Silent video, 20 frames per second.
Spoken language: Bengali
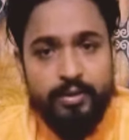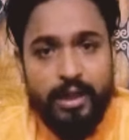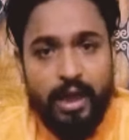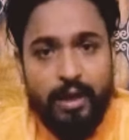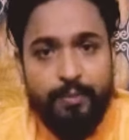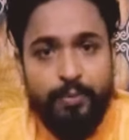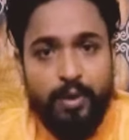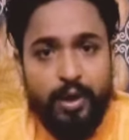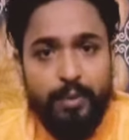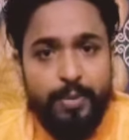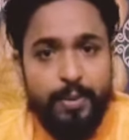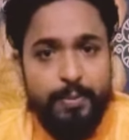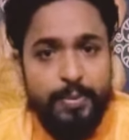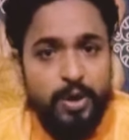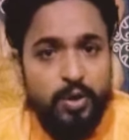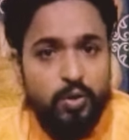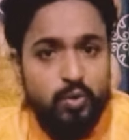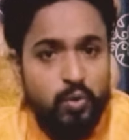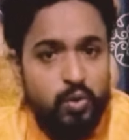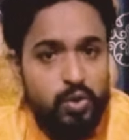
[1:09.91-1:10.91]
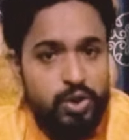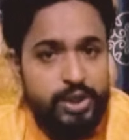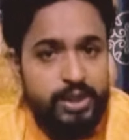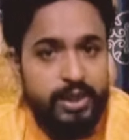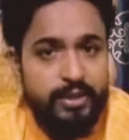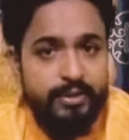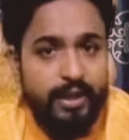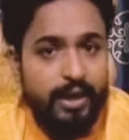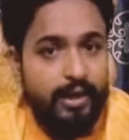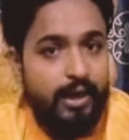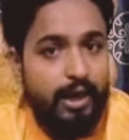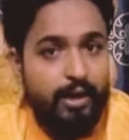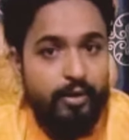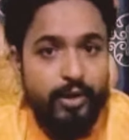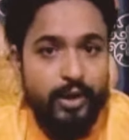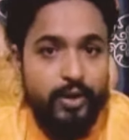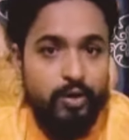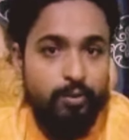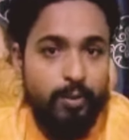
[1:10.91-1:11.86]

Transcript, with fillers: তারপরে বিভিন্ন দুশ্চিন্তার কারণে